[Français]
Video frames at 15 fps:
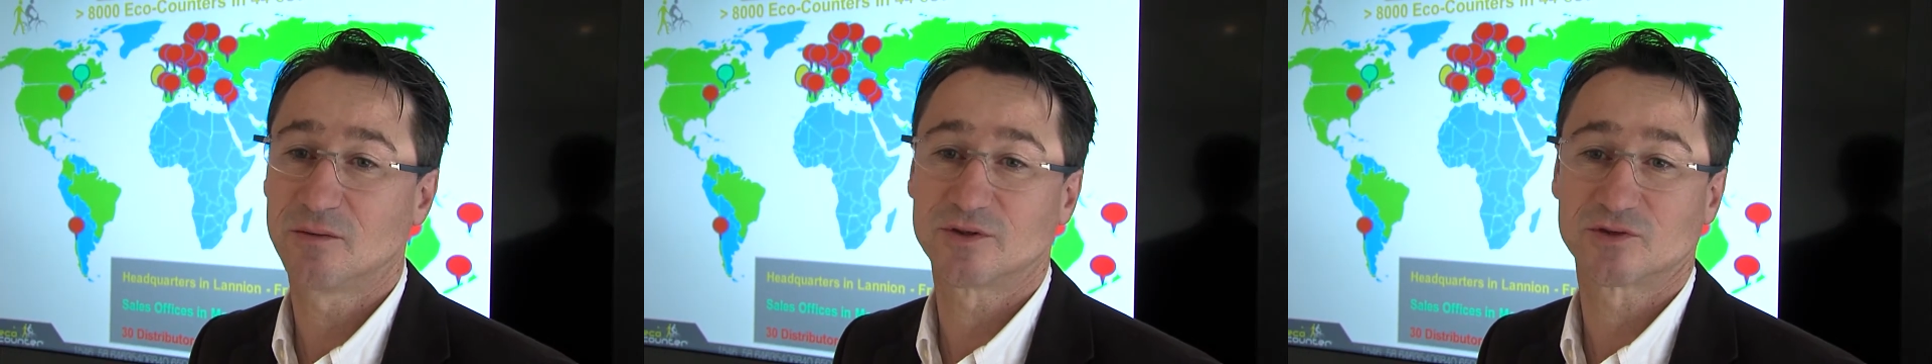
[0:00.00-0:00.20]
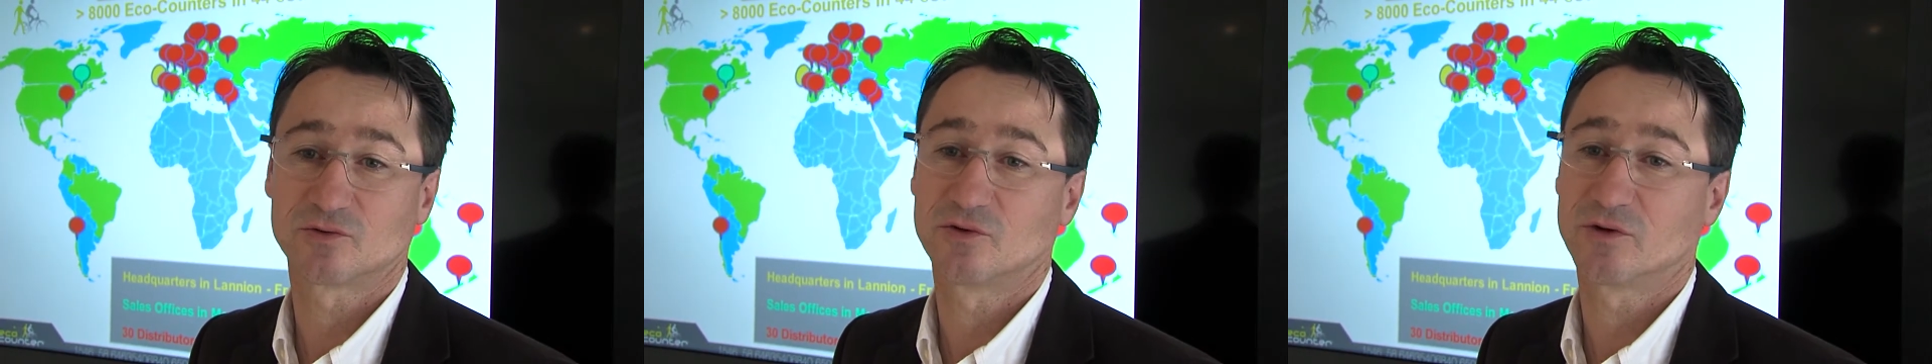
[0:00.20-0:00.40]

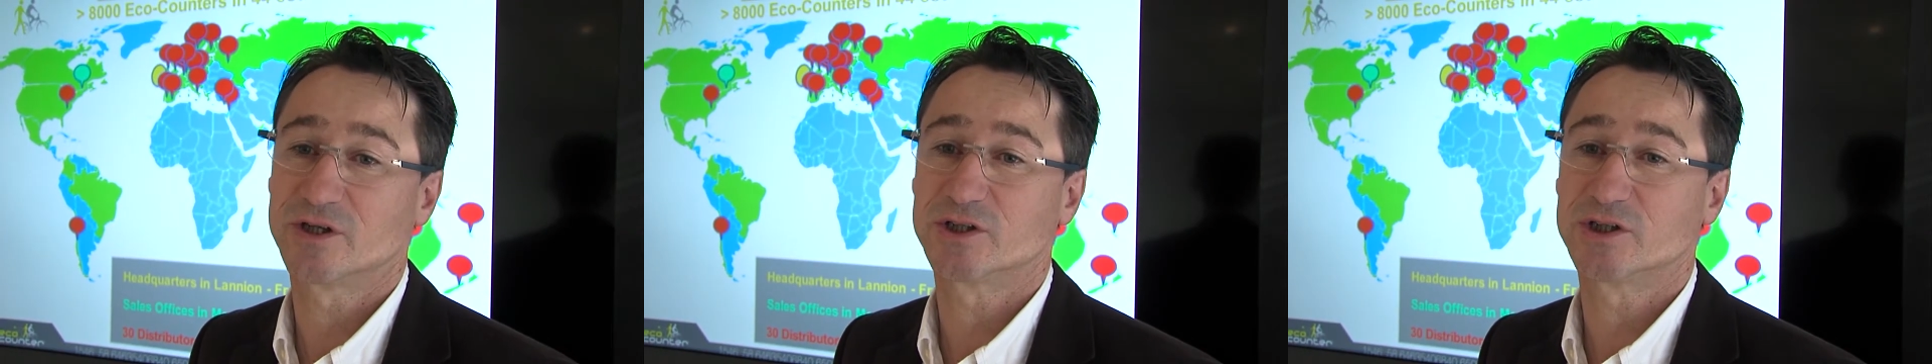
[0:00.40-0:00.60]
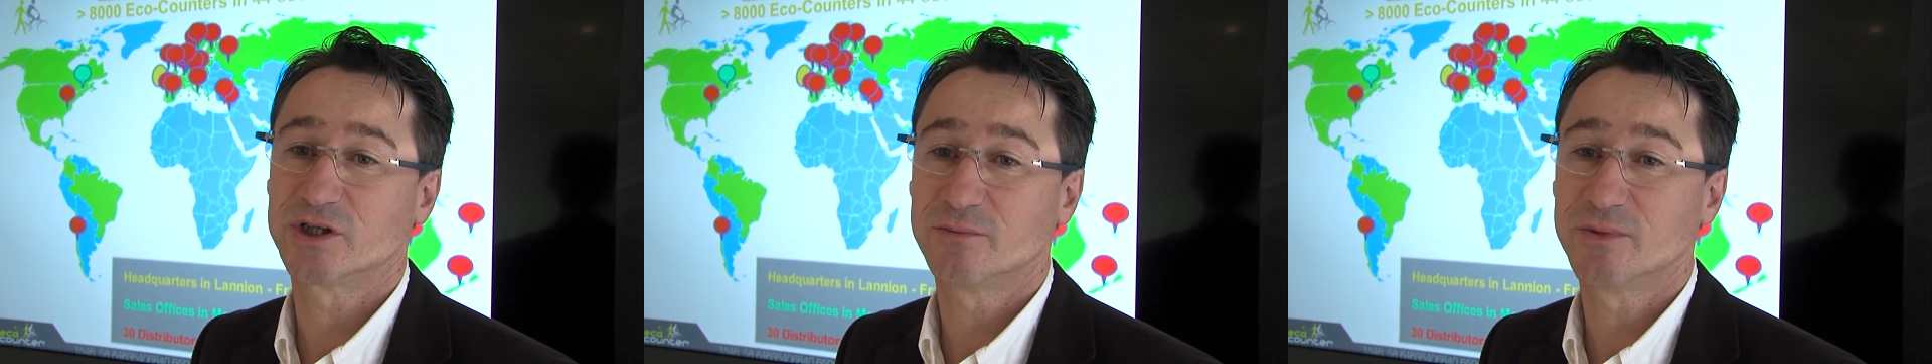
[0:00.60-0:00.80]
parce qu'on n'aurait
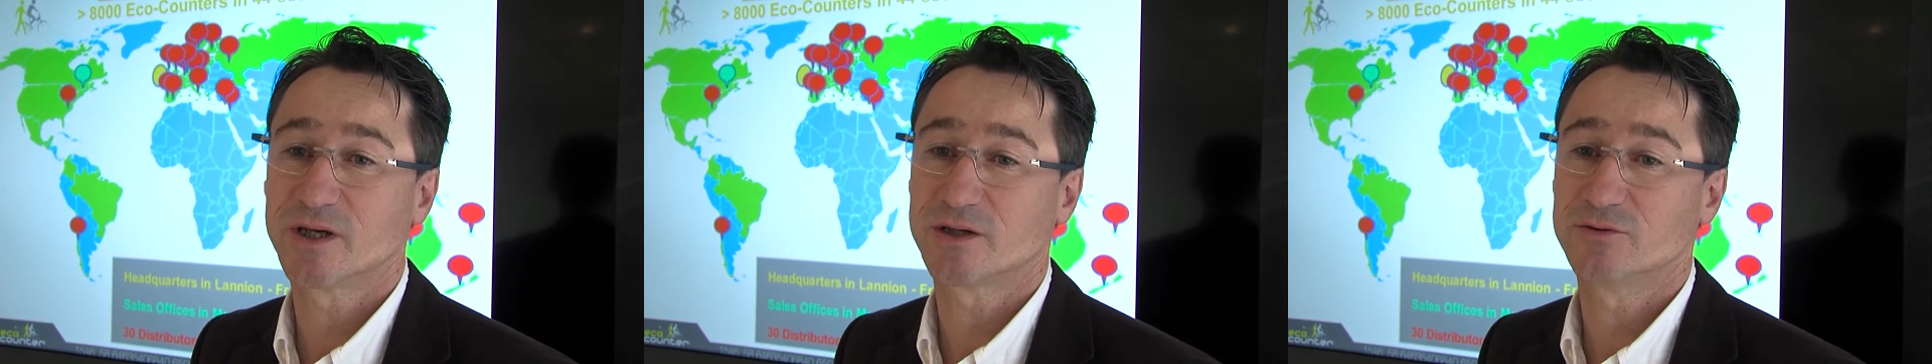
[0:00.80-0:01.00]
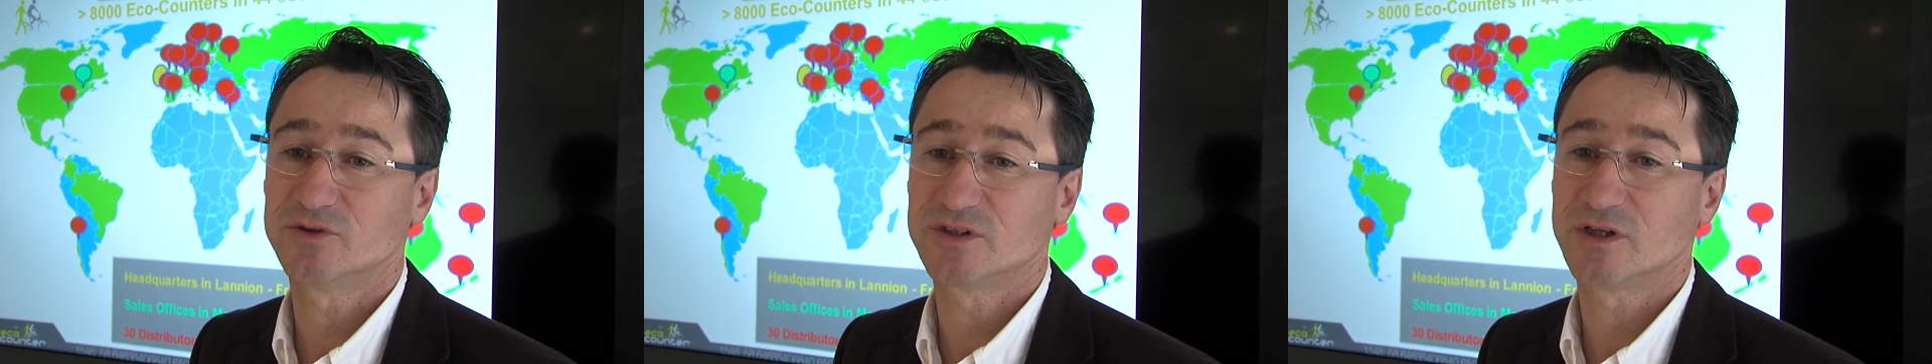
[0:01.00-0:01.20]
jamais
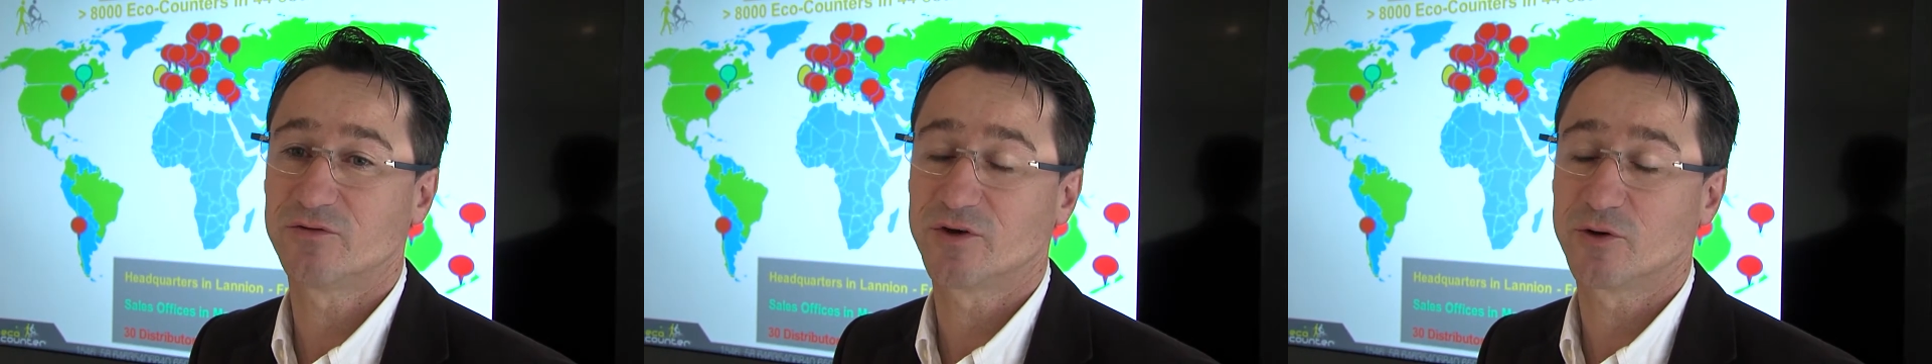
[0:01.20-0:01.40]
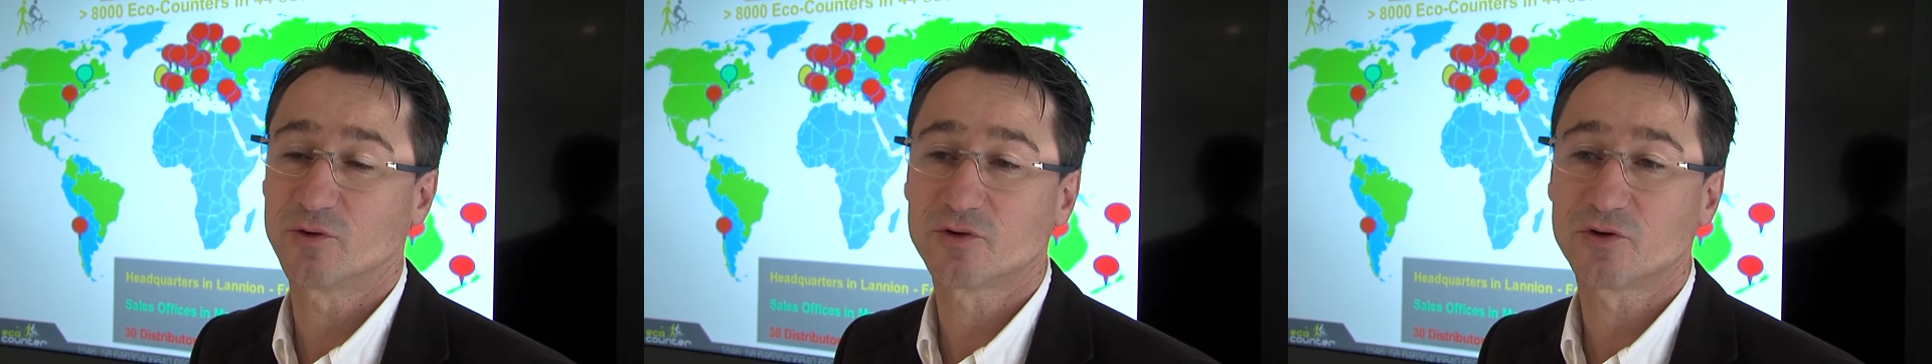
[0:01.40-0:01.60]
réussi à
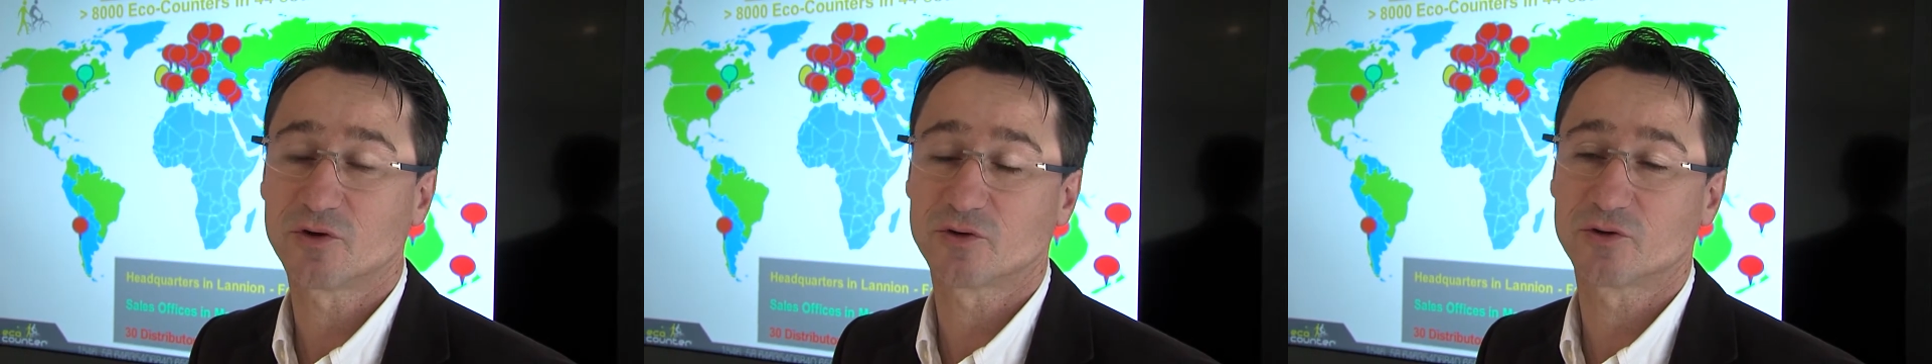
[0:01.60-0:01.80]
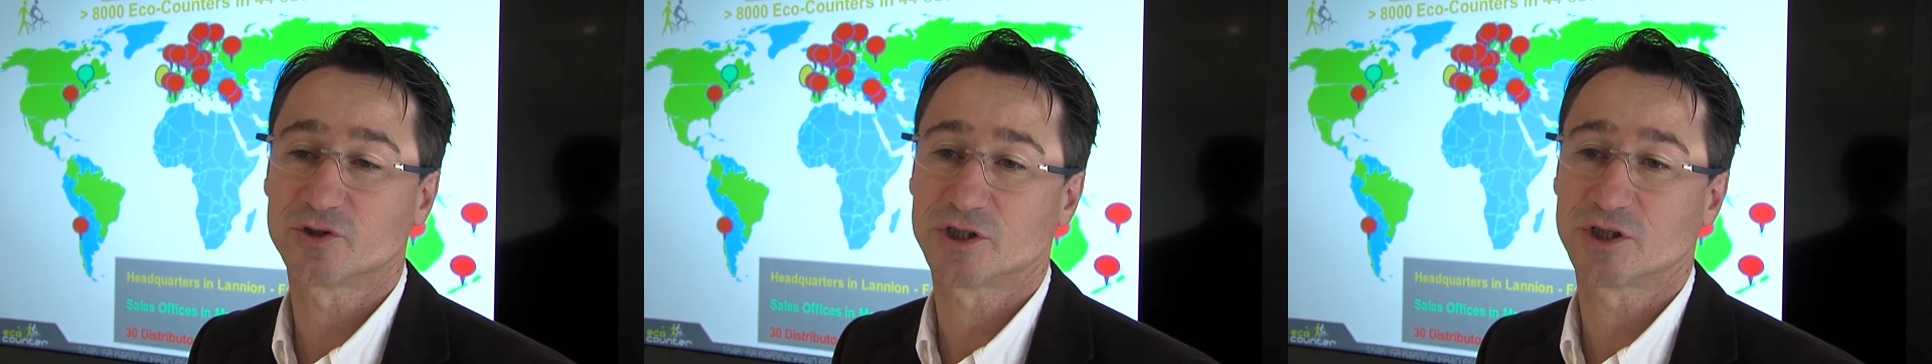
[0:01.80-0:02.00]
faire autant
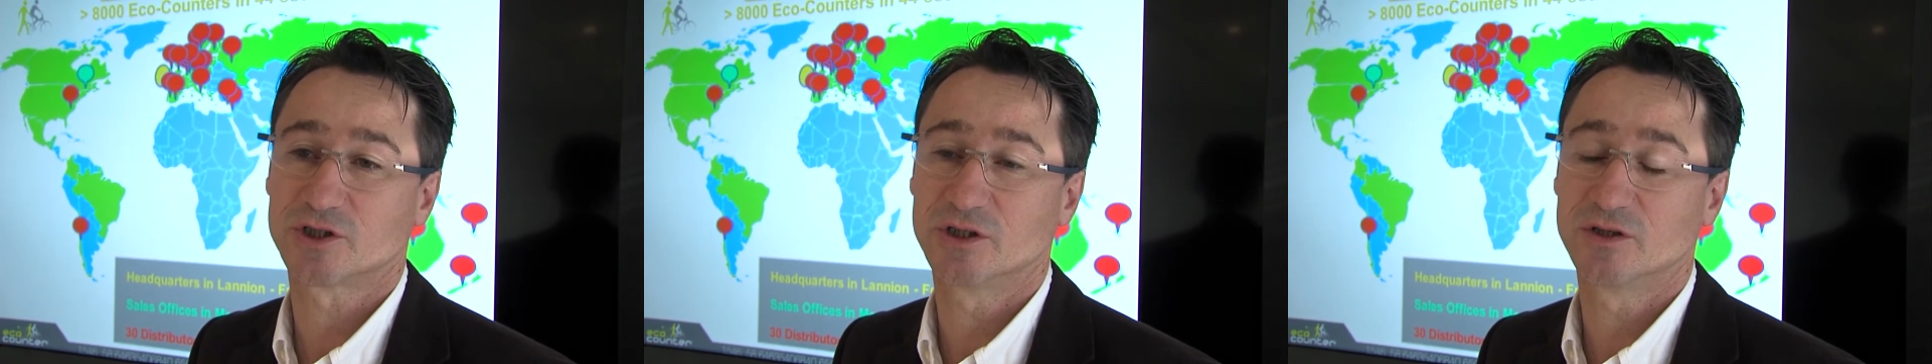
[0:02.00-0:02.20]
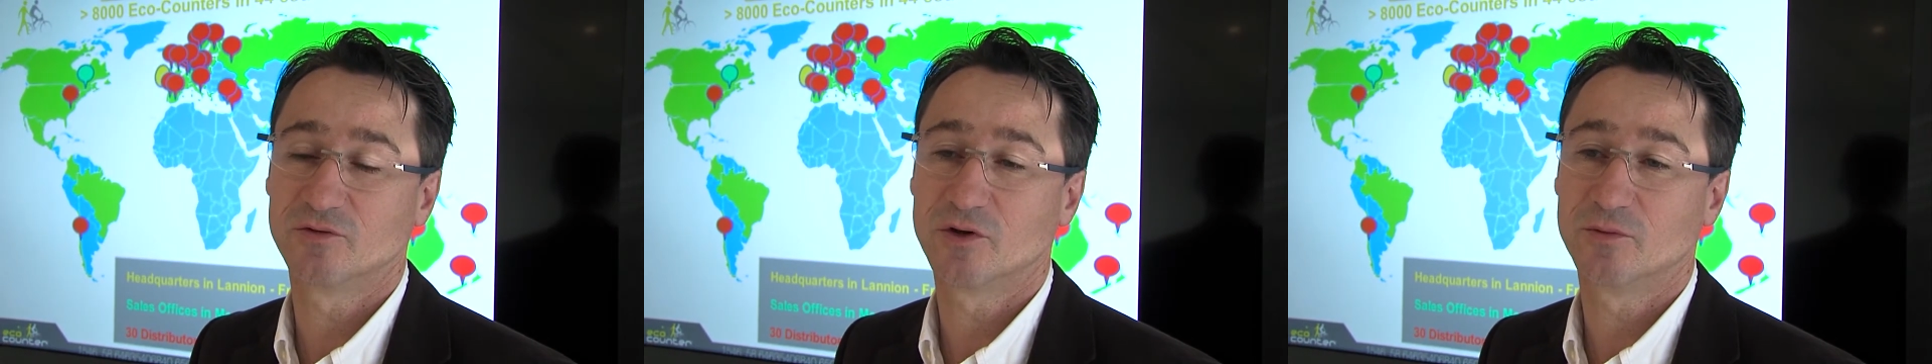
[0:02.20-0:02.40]
de recherche et
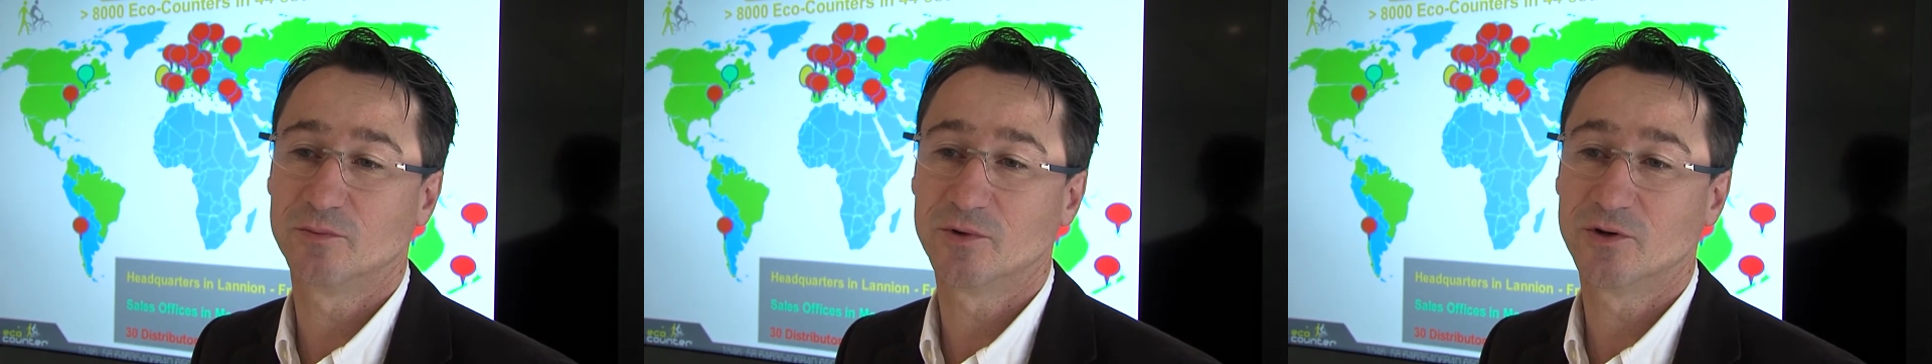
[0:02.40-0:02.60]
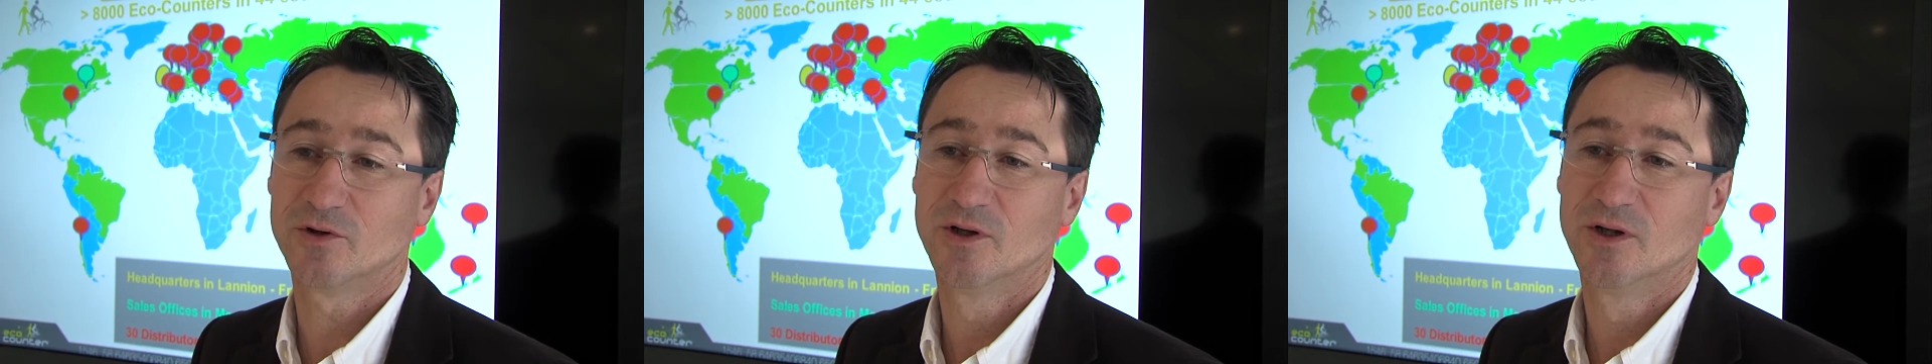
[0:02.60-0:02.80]

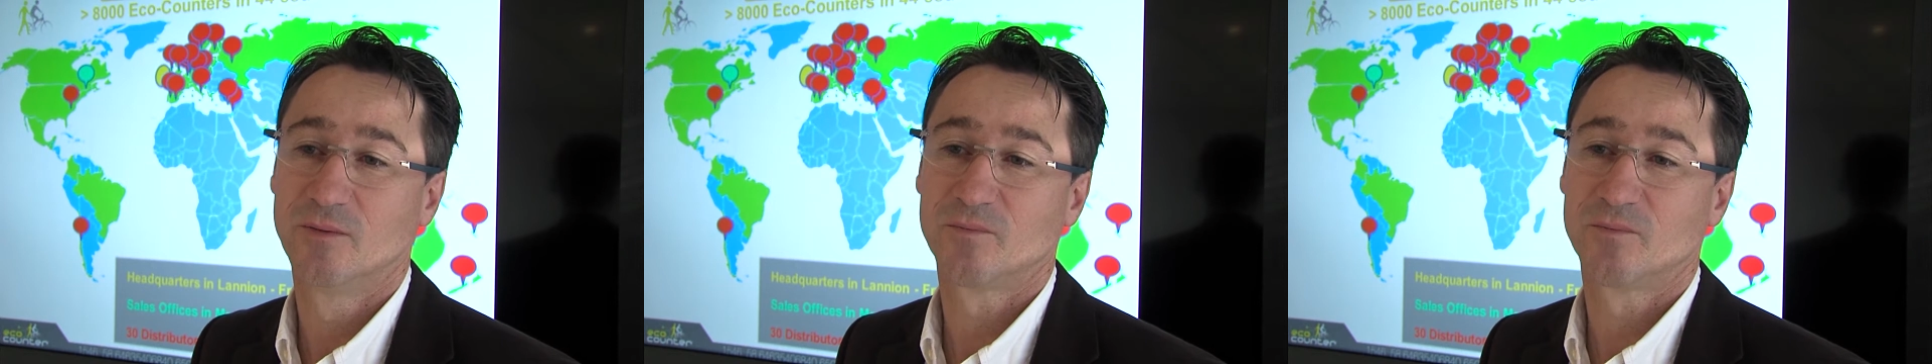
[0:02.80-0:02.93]
développement